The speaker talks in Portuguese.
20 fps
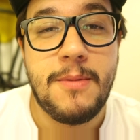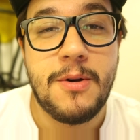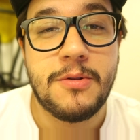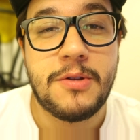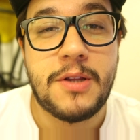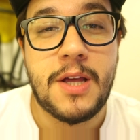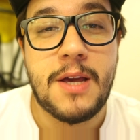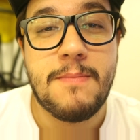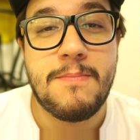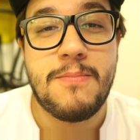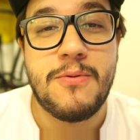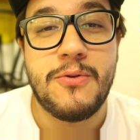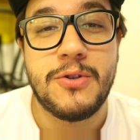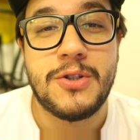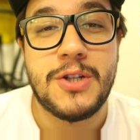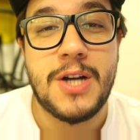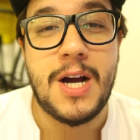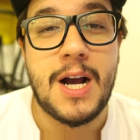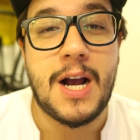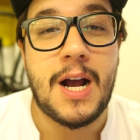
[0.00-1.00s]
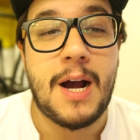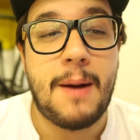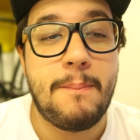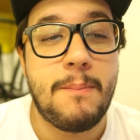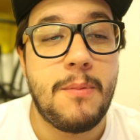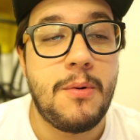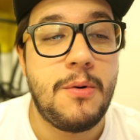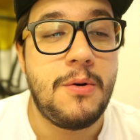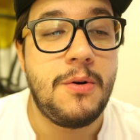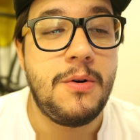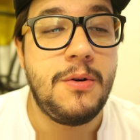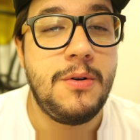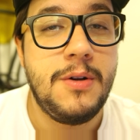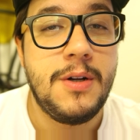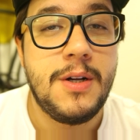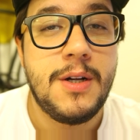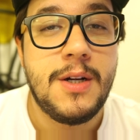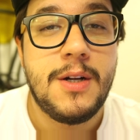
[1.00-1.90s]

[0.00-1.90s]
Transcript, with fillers: meu tempo já acabou,